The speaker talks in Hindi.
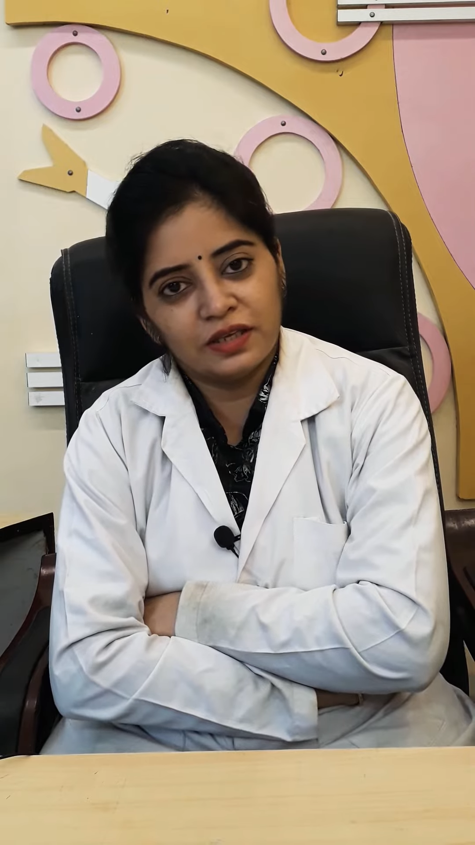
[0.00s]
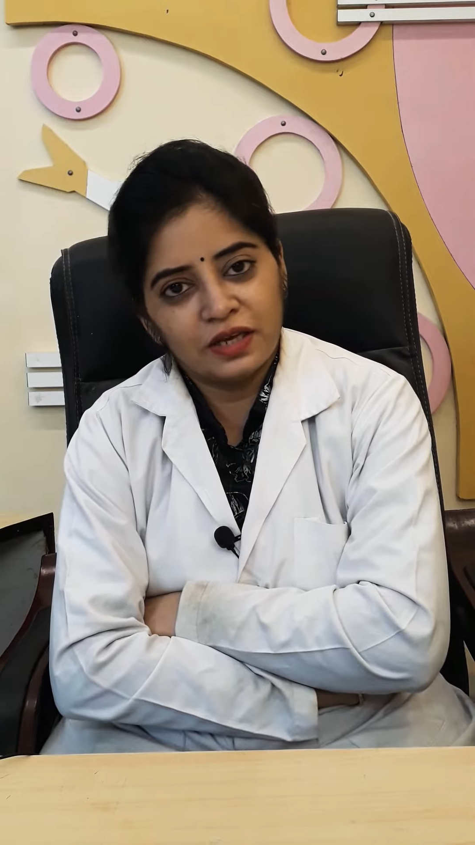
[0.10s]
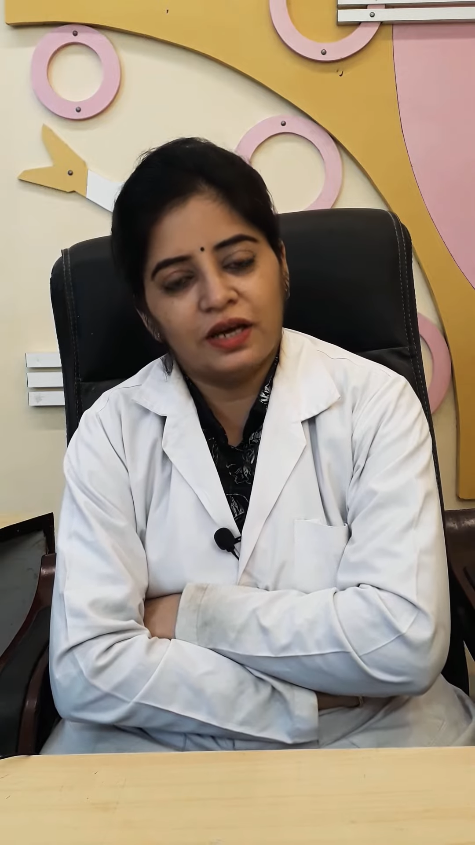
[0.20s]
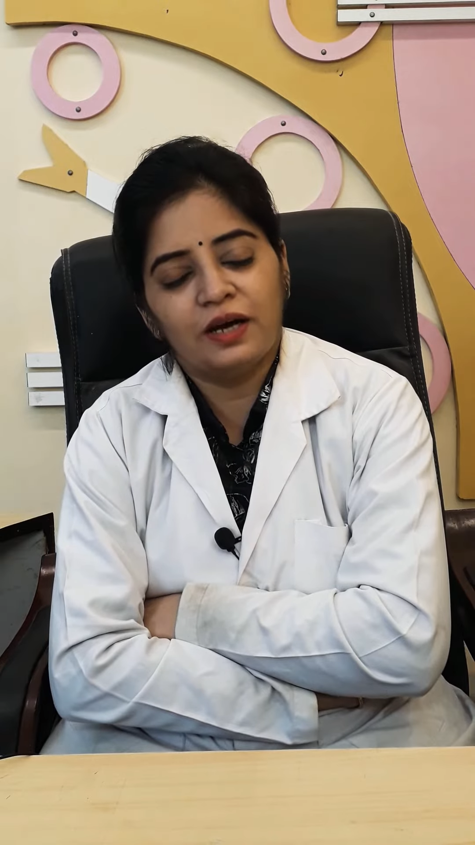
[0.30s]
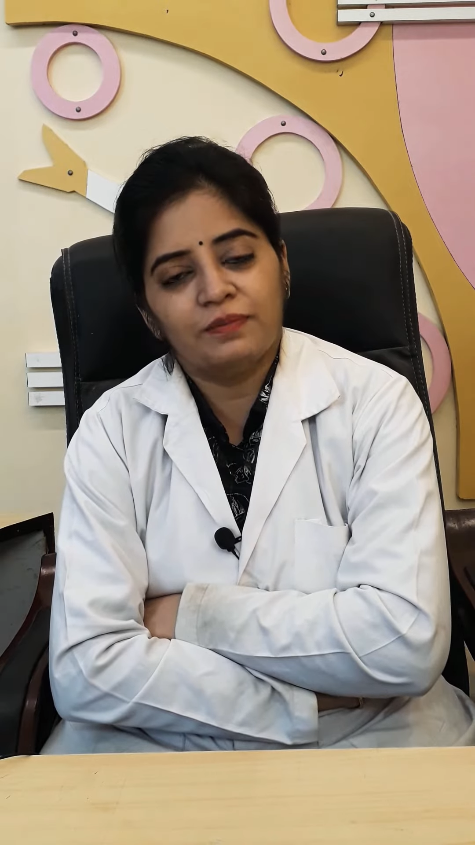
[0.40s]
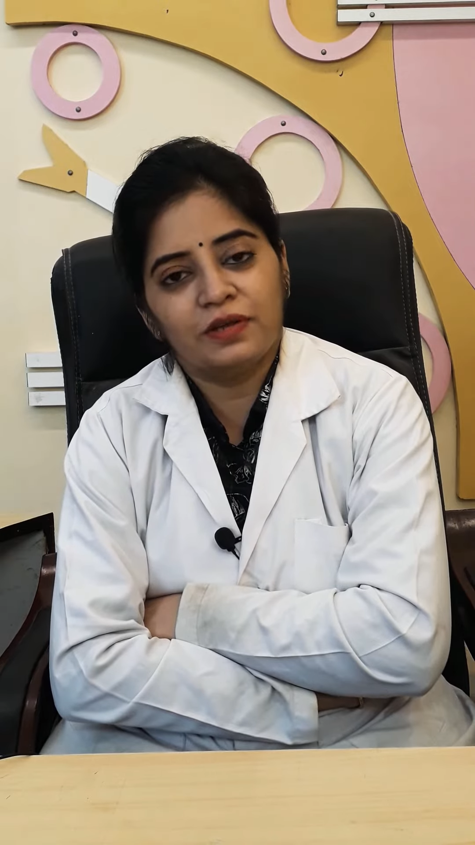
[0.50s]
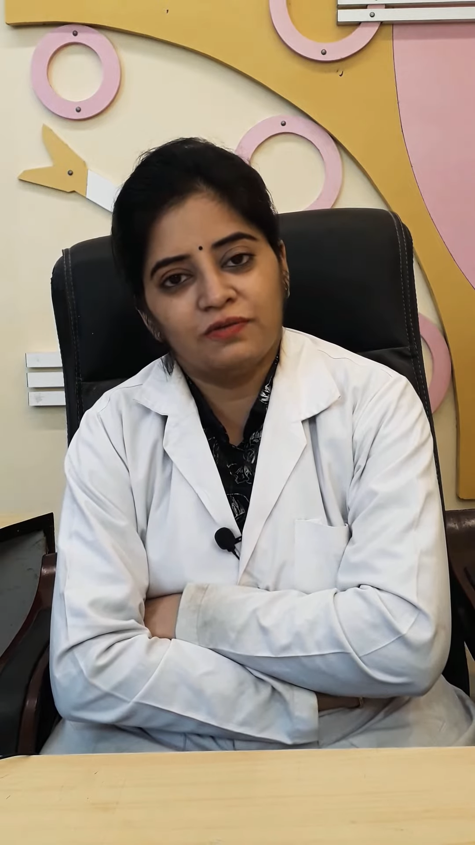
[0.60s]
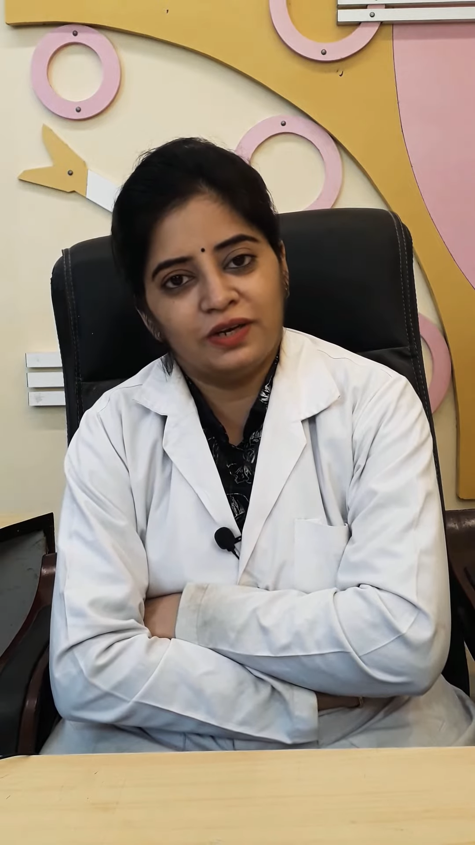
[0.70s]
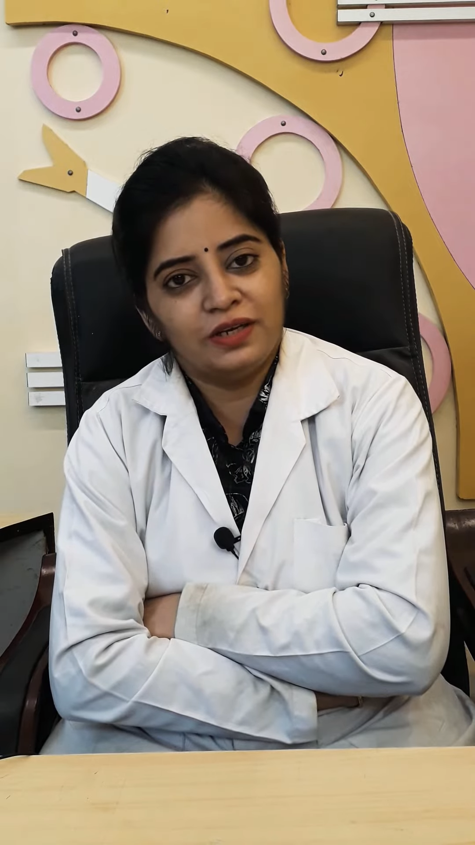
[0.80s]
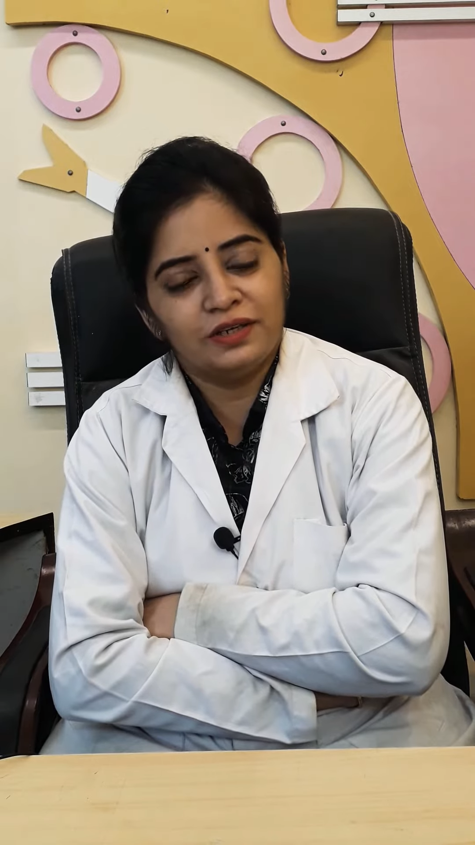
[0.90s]
क्या आपके
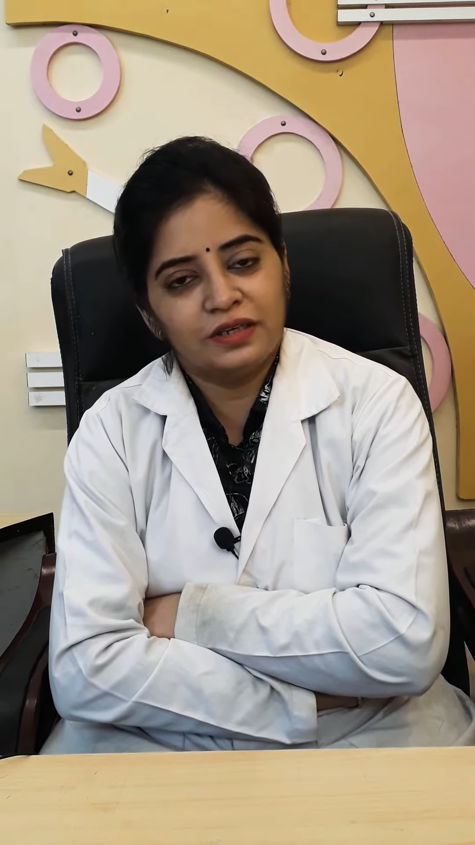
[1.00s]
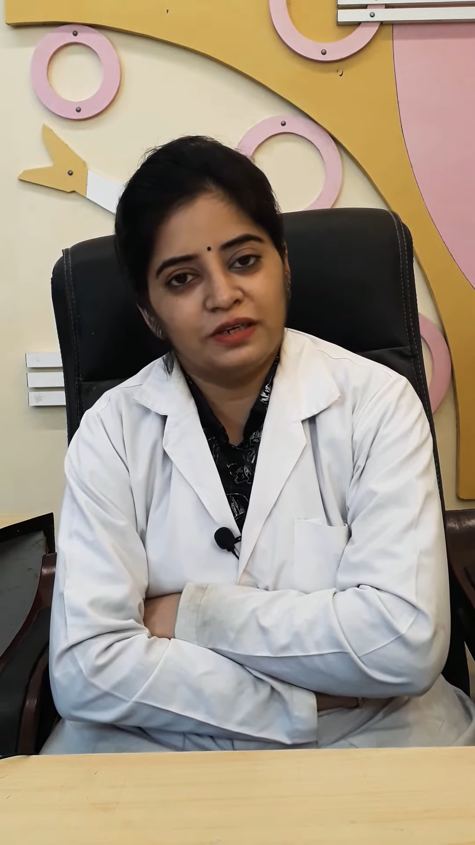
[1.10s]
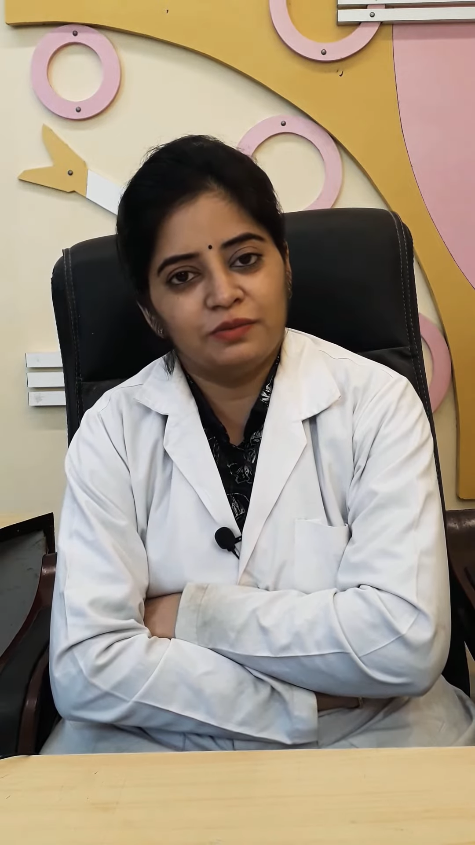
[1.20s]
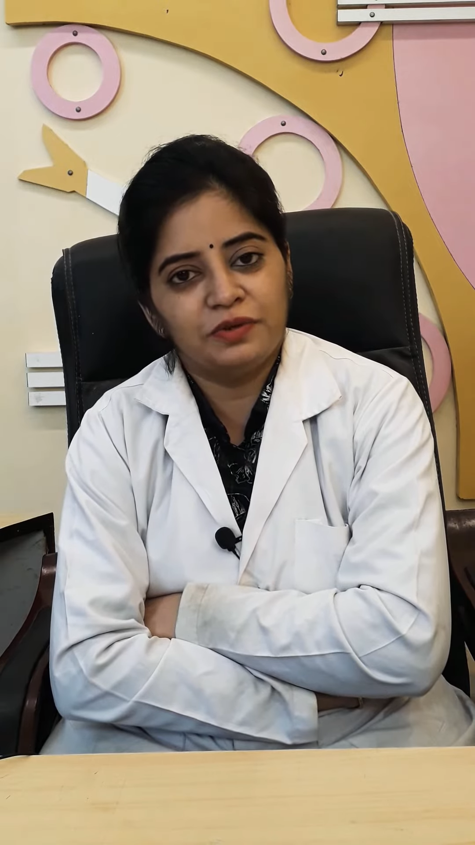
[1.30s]
वायलेट कलर